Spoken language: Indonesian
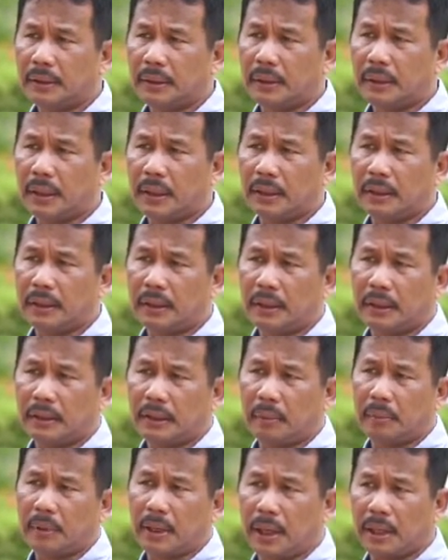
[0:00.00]
dan hari ini
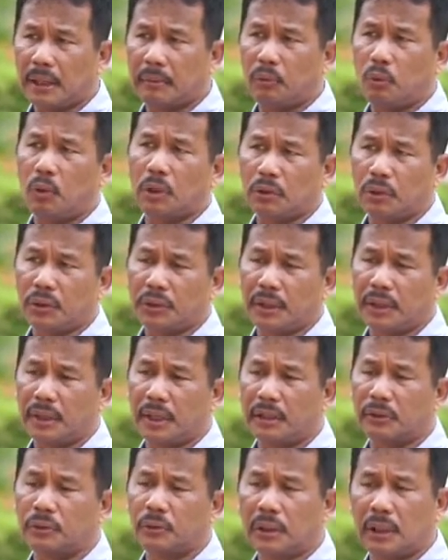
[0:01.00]
kita berharap waktu
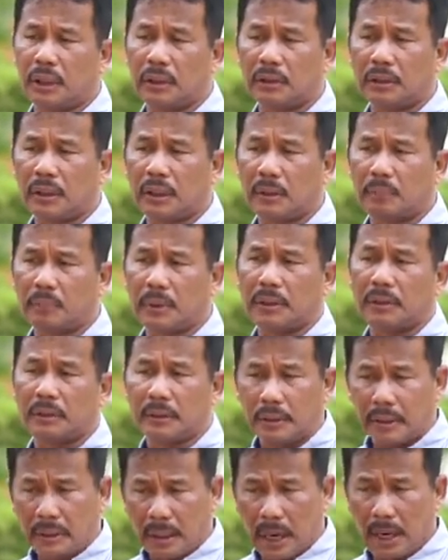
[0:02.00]
singkat juga terdapat
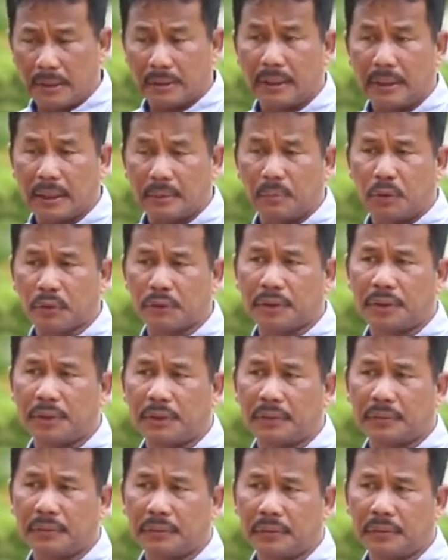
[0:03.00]
hasil yang
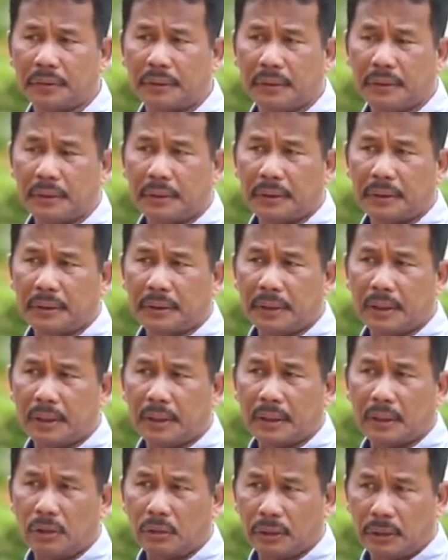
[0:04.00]
positif.
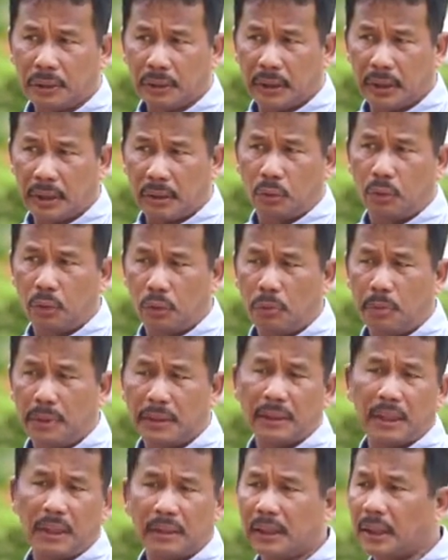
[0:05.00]
Karena kalau dulu
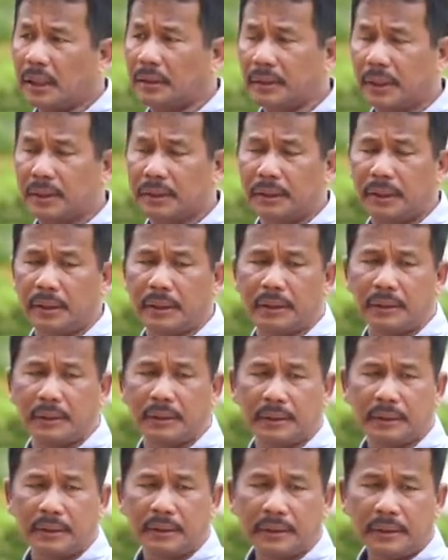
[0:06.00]
biasanya kita kerja sendiri,
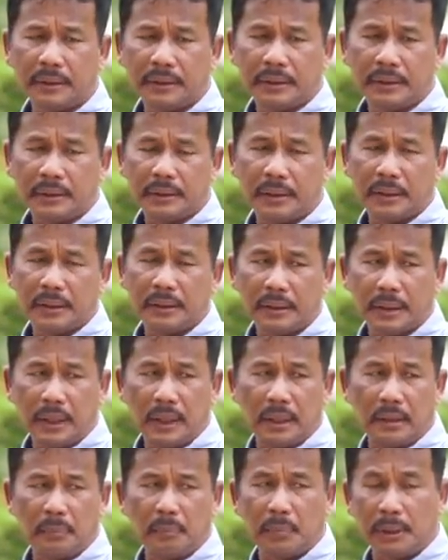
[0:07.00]
kita
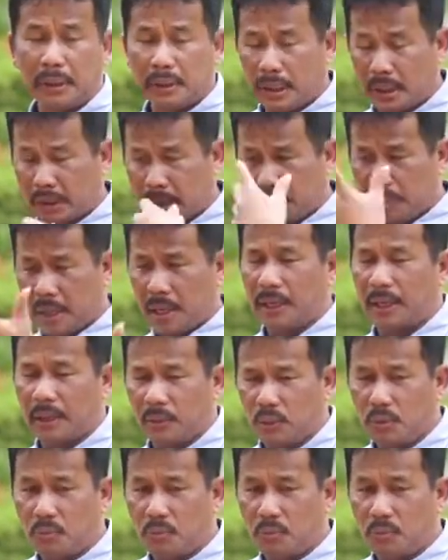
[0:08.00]
tidak berikan kepada